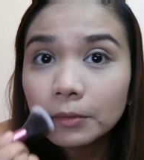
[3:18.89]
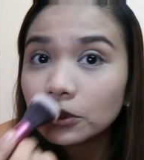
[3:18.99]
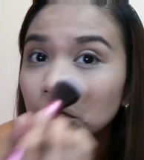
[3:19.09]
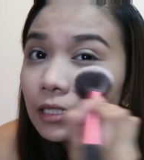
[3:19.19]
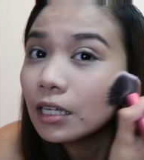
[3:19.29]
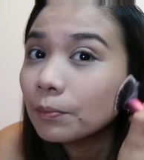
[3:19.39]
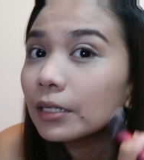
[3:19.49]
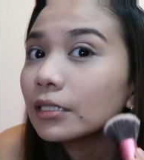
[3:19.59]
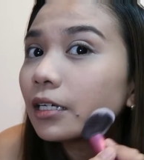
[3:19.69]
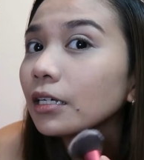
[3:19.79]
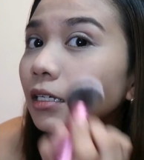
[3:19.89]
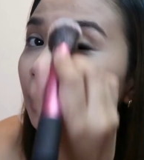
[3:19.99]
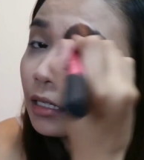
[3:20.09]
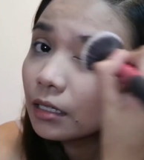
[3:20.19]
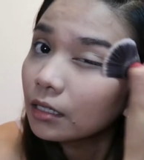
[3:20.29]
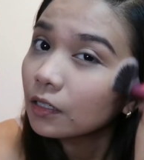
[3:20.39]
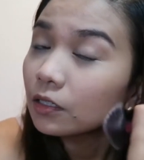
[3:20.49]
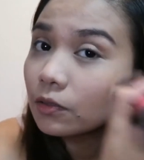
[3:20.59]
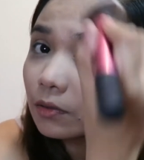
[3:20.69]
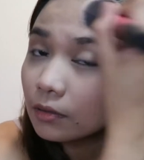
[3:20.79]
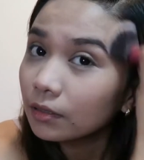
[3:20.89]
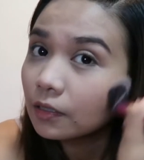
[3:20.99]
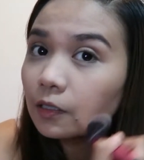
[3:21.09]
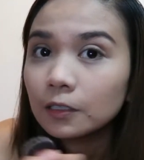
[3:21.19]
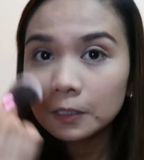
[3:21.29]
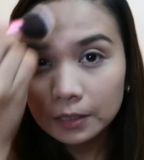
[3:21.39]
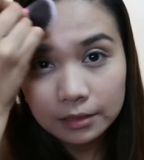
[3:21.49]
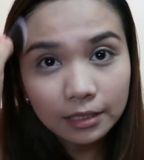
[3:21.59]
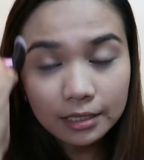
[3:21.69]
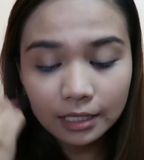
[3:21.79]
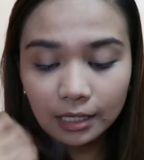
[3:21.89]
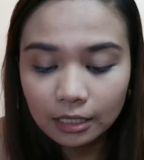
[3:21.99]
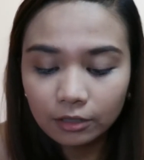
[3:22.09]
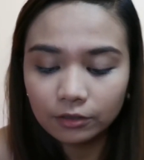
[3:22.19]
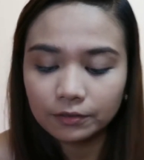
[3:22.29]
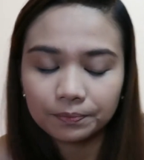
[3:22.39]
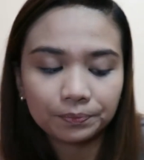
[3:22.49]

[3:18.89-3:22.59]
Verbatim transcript: medyo natakpan na yung sa skin ko.